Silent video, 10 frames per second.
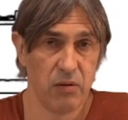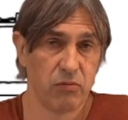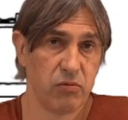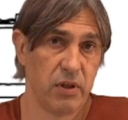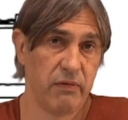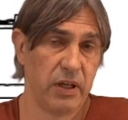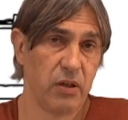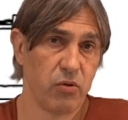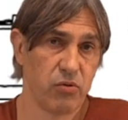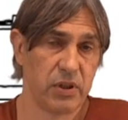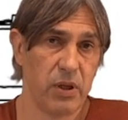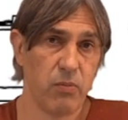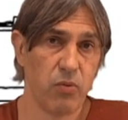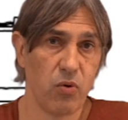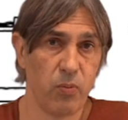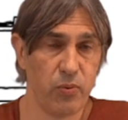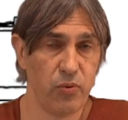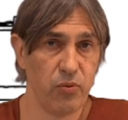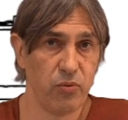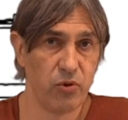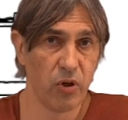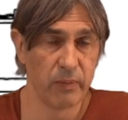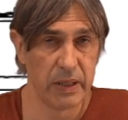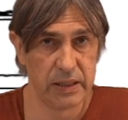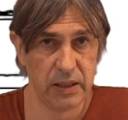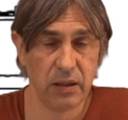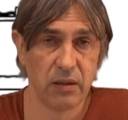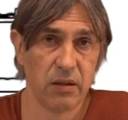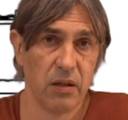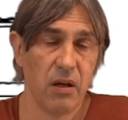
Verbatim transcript: donc vous avez quelque chose qui est beaucoup plus dogmatique.